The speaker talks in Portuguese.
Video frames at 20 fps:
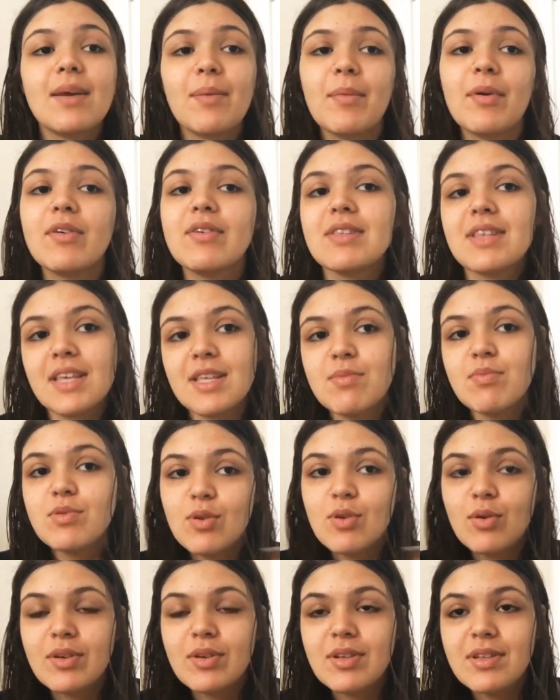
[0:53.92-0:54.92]
que é uma coisa que as
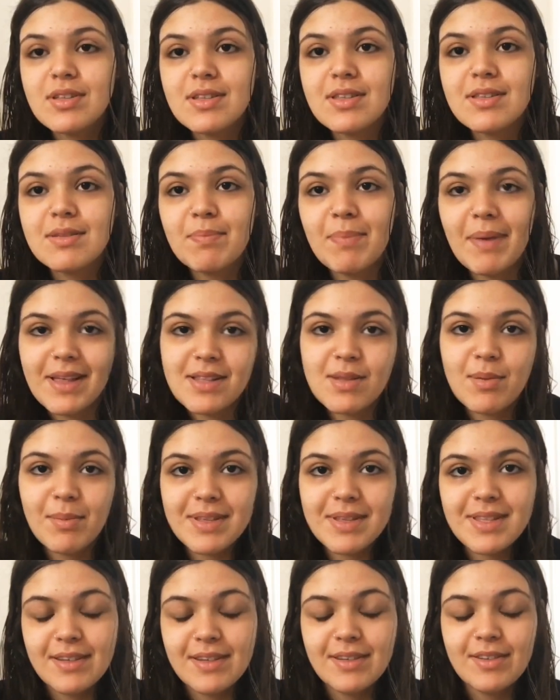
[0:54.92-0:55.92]
pessoas
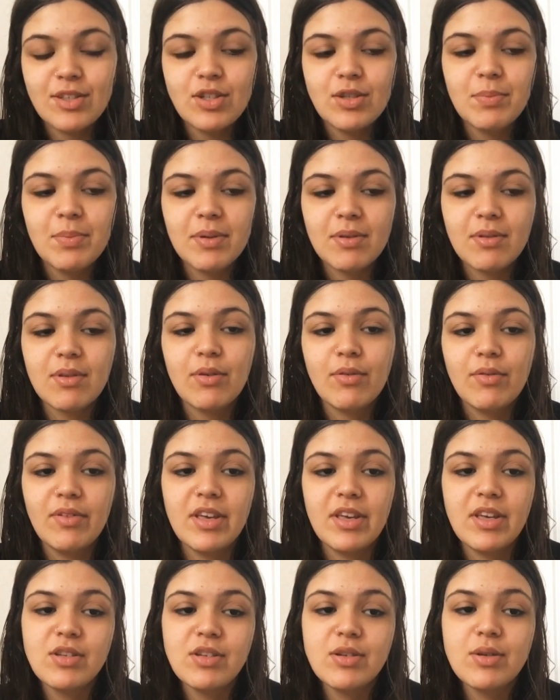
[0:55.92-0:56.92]
passam bastante, pelo que eu
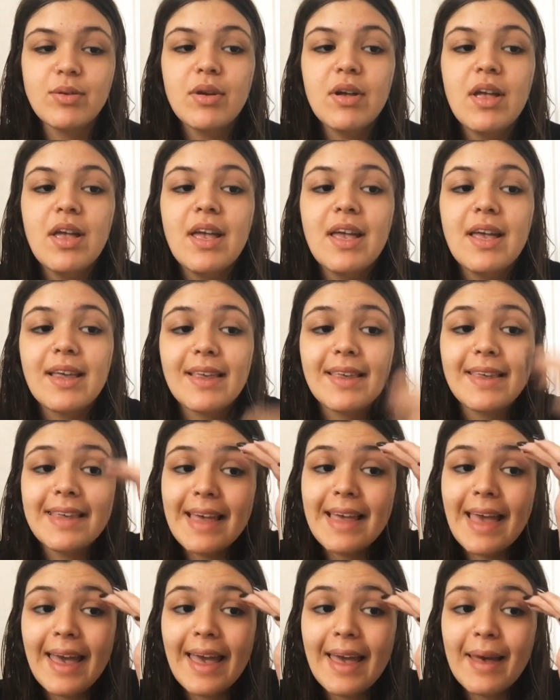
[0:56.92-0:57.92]
vejo,
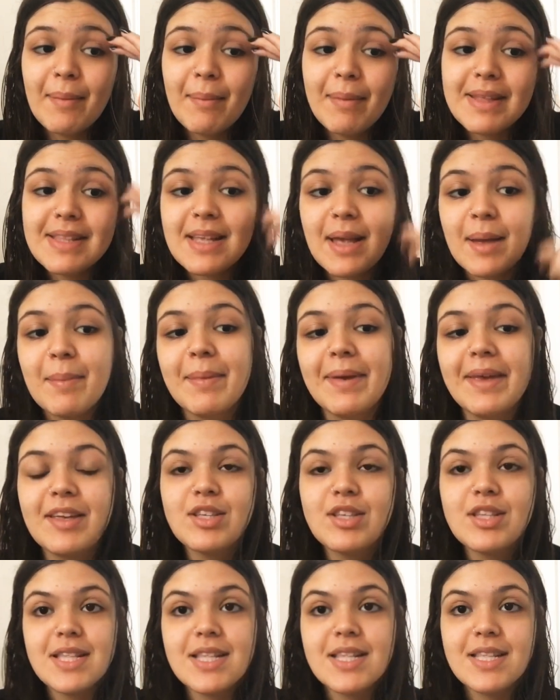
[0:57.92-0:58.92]
que é
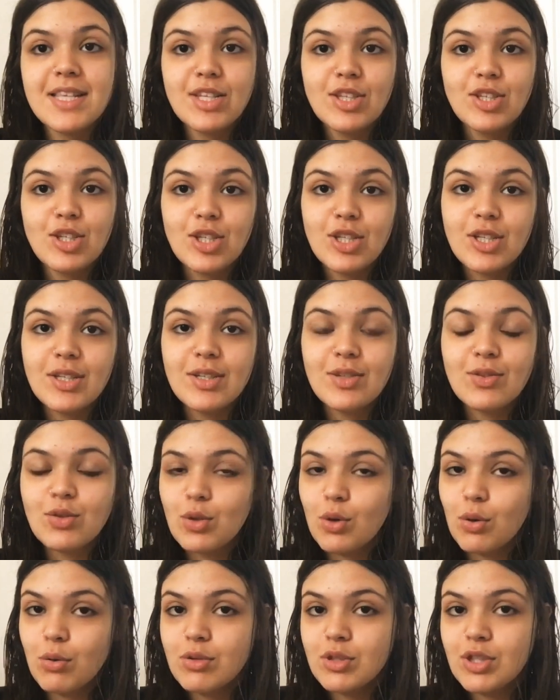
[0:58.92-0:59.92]
basicamente se sentir
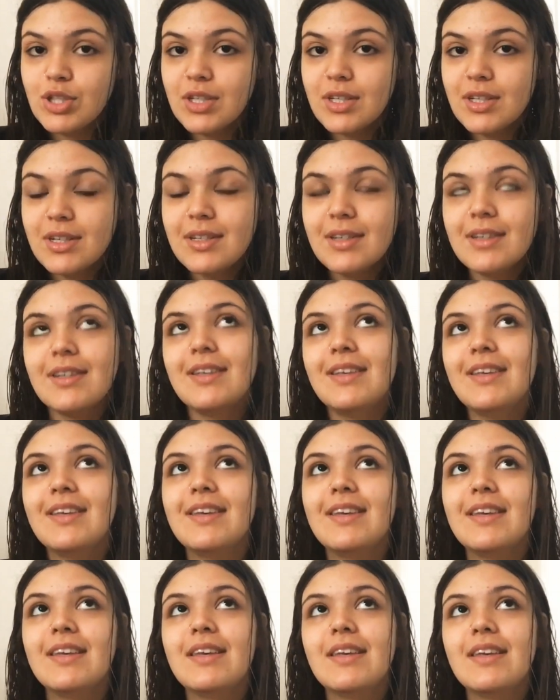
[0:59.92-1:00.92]
trouxa
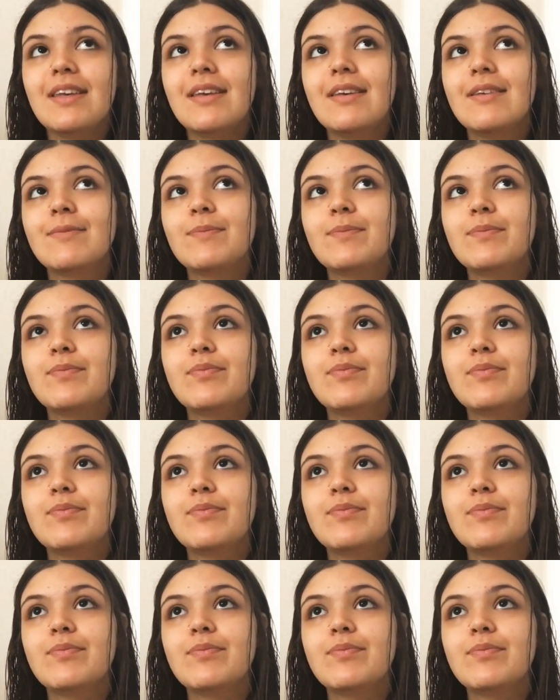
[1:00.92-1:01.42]
e